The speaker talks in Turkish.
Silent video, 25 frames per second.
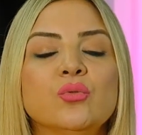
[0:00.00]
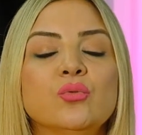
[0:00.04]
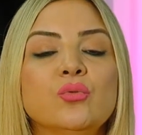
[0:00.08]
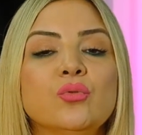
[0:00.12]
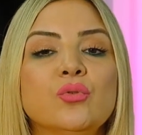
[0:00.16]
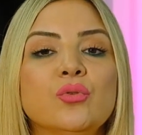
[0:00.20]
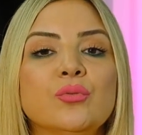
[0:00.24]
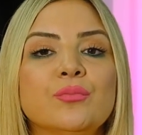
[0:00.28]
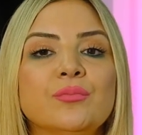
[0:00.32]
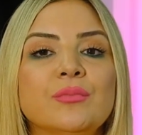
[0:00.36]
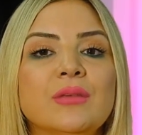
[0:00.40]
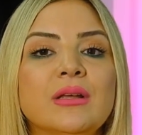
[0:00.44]

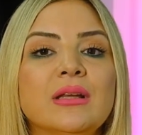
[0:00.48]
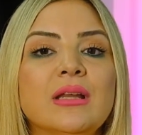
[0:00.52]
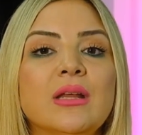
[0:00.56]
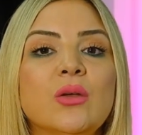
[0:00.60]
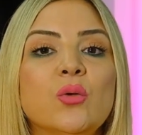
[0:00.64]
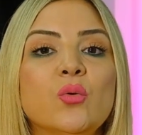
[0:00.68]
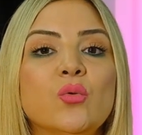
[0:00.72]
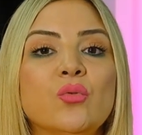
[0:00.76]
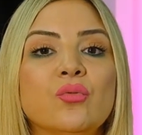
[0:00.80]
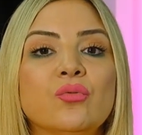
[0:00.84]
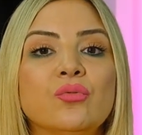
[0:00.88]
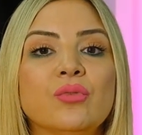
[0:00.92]

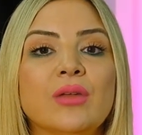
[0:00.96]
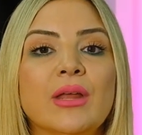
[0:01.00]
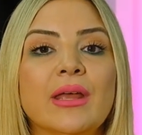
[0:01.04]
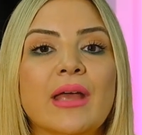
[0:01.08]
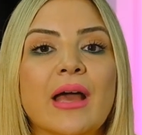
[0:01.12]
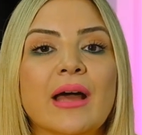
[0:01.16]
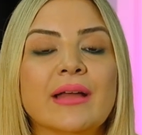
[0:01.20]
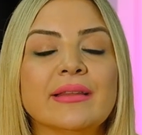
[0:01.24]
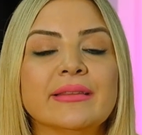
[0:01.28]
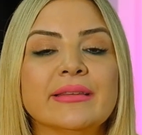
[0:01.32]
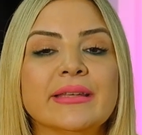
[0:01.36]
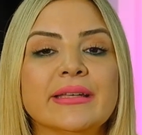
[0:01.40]
düğümlere
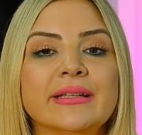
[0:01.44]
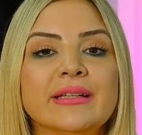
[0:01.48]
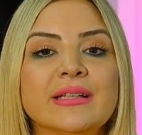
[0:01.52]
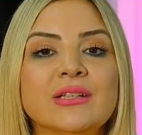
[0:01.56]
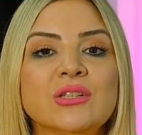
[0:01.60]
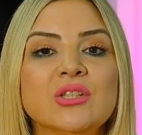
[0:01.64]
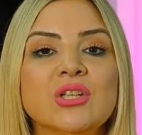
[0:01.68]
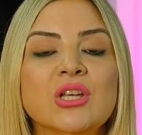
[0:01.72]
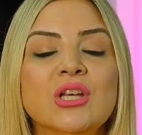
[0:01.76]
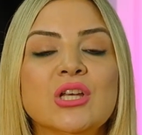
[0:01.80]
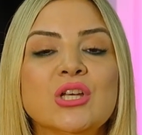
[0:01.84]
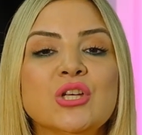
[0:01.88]

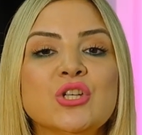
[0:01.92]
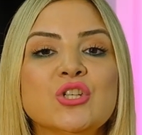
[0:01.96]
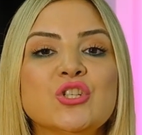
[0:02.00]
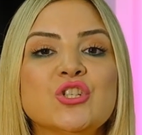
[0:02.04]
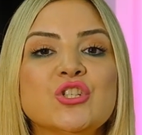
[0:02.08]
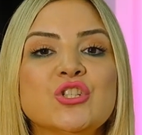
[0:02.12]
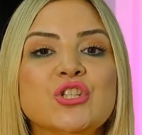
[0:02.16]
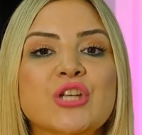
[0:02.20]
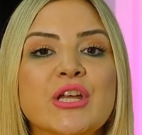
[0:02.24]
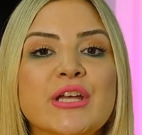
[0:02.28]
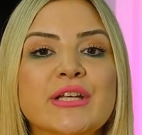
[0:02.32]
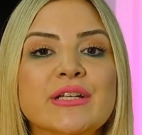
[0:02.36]
üfleyenlerin
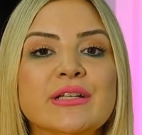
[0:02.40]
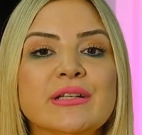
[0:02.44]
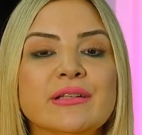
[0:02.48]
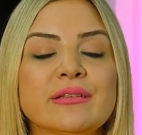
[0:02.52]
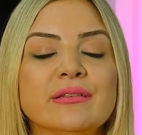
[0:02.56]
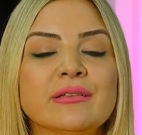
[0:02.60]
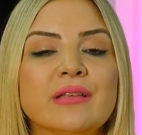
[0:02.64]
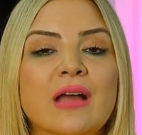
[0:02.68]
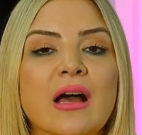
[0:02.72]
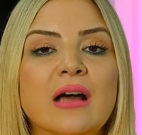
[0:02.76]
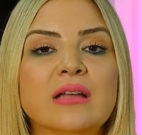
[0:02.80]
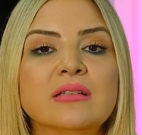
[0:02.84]

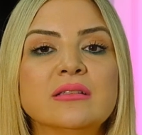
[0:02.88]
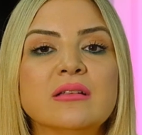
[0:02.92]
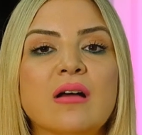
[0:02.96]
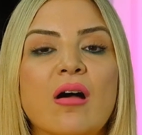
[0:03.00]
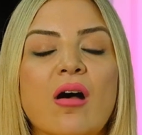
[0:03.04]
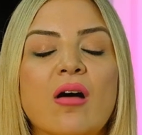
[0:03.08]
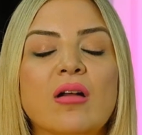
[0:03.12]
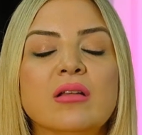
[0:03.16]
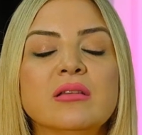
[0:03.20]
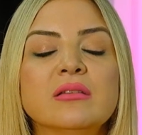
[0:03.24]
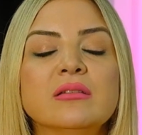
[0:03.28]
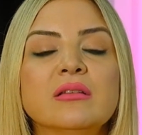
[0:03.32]

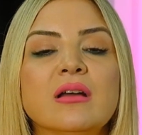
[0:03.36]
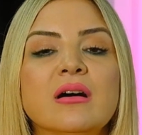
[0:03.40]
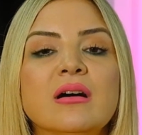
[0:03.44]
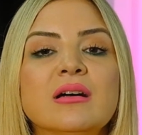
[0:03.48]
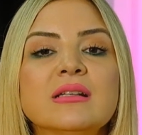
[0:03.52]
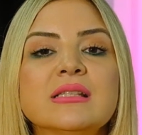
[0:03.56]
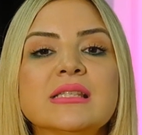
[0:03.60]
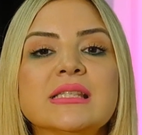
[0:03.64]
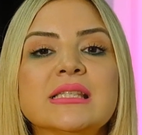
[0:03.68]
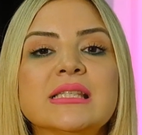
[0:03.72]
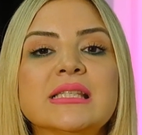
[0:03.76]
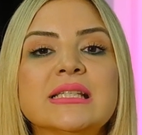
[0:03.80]
şerrinden
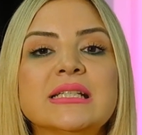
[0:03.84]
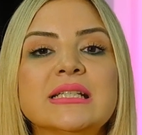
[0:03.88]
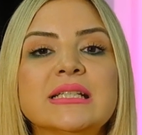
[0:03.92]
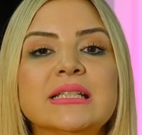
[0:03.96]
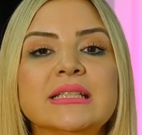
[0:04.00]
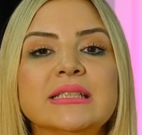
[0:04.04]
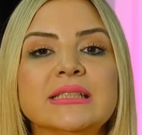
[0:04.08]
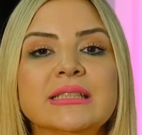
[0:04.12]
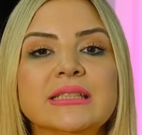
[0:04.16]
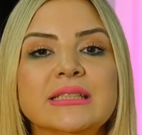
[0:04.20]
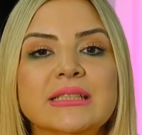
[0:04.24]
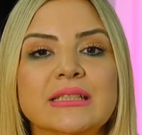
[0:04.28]
Allah'a
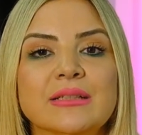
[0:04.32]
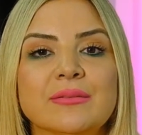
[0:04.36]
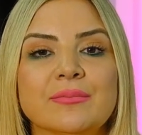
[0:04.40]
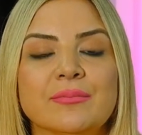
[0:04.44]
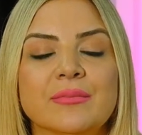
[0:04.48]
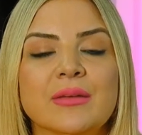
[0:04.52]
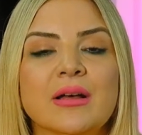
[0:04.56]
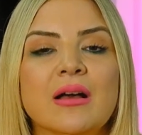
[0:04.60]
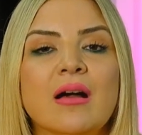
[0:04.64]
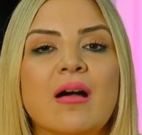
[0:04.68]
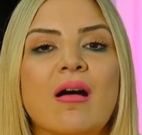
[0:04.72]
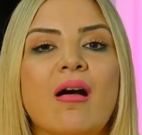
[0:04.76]

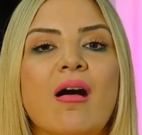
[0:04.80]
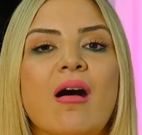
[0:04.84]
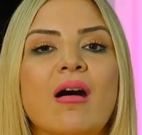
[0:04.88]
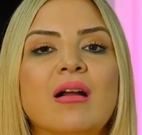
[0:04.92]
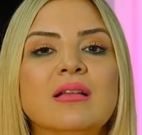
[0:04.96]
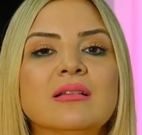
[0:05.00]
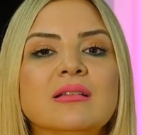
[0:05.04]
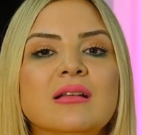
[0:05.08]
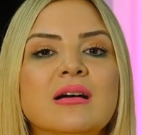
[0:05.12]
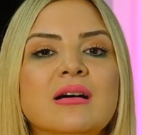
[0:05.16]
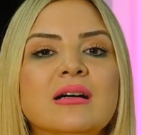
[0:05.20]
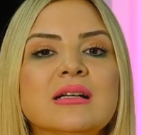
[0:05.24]
sığınırım
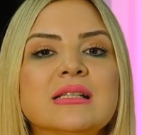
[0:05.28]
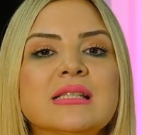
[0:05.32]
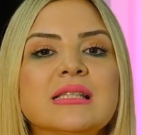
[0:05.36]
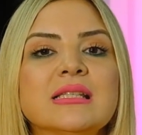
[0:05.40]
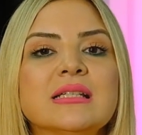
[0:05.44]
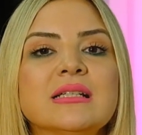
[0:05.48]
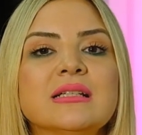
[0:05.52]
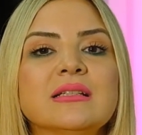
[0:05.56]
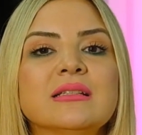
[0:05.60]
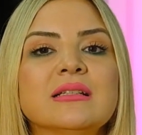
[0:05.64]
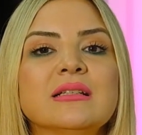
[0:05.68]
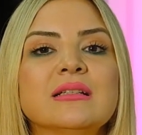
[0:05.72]
Allah'a
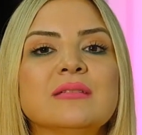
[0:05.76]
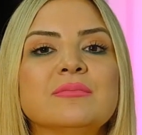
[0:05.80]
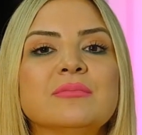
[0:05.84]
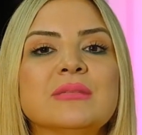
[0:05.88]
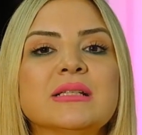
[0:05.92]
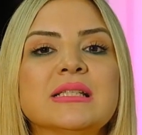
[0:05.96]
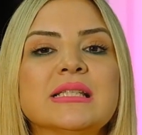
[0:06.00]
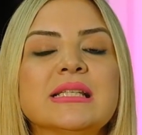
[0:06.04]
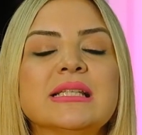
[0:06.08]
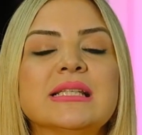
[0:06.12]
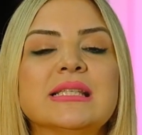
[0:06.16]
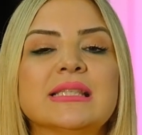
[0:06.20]

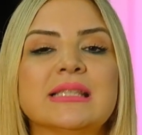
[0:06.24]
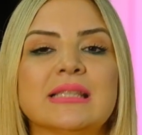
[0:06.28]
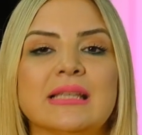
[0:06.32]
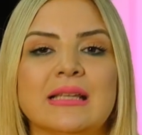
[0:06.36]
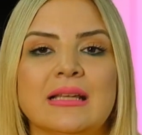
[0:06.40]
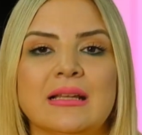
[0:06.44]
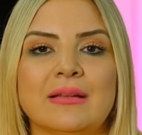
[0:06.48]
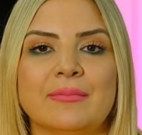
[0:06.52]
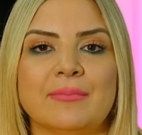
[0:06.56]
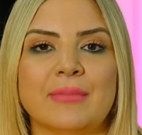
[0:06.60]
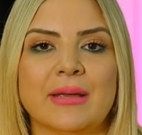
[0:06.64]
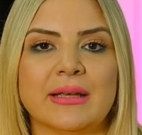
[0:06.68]
sığınılması
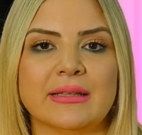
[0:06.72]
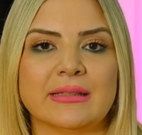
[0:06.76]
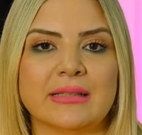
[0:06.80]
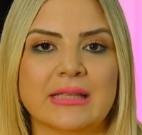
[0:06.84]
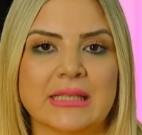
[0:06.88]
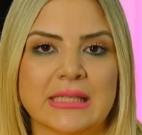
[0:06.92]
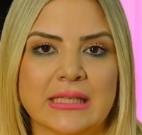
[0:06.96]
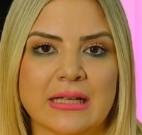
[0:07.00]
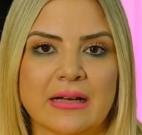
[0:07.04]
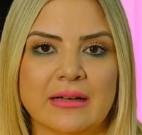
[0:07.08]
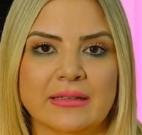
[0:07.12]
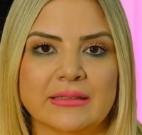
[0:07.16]

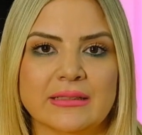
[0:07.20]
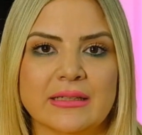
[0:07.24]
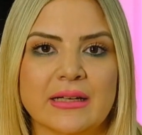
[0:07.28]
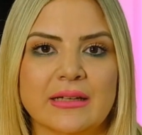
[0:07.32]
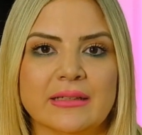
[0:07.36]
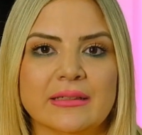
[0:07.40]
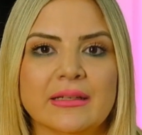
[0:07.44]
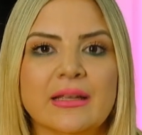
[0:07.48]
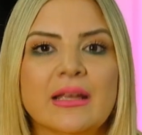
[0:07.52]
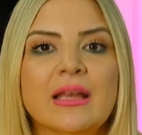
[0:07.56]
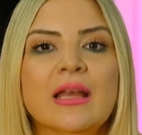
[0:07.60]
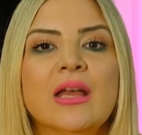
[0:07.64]
istenilmekte
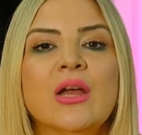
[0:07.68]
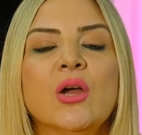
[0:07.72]
zaten.